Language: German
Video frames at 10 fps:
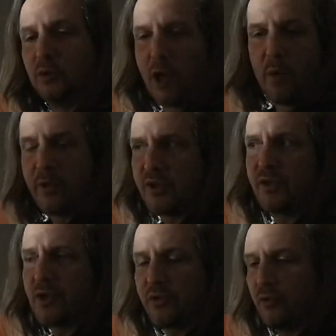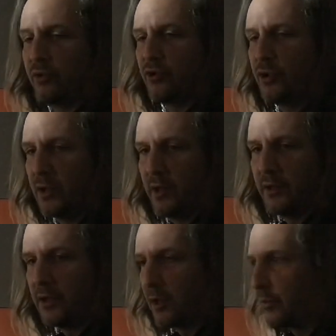Aber das ist ganz
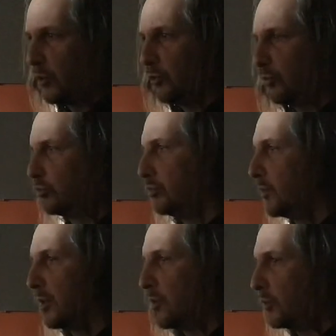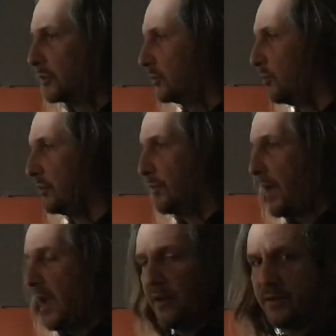unterschiedlich. Ich habe halt auch und
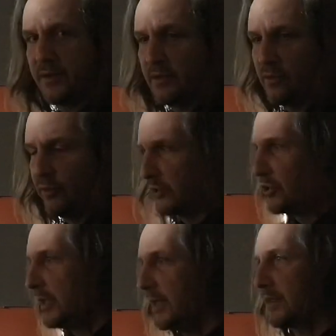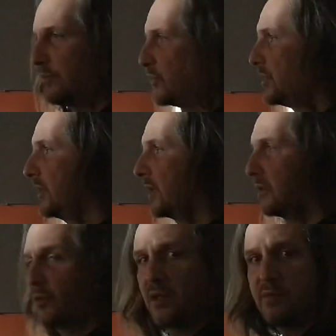Bands in unterschiedlichsten
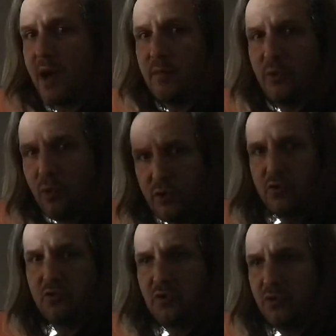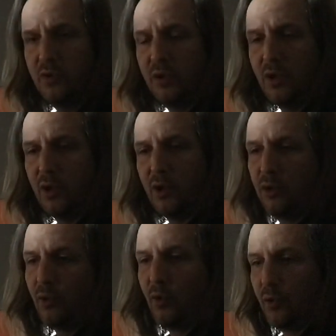Musikrichtungen in meinem Tonstudio.
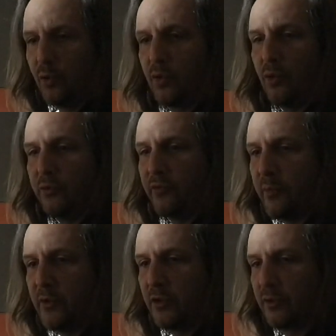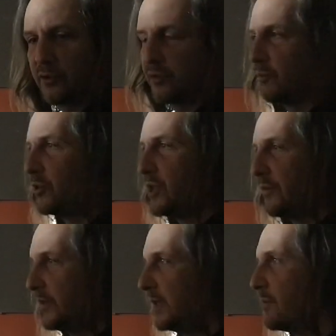Ja, und vormittags
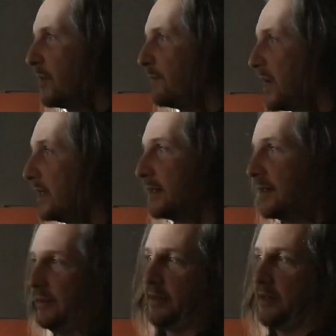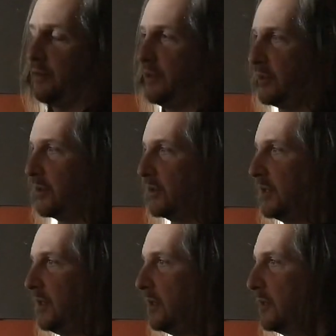beschäftige ich mich meistens damit, dass ich
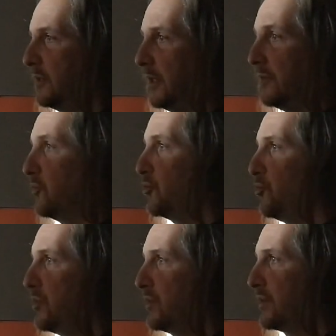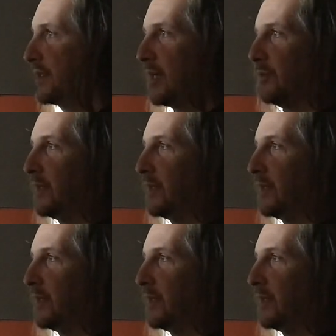hier einen schönen Sound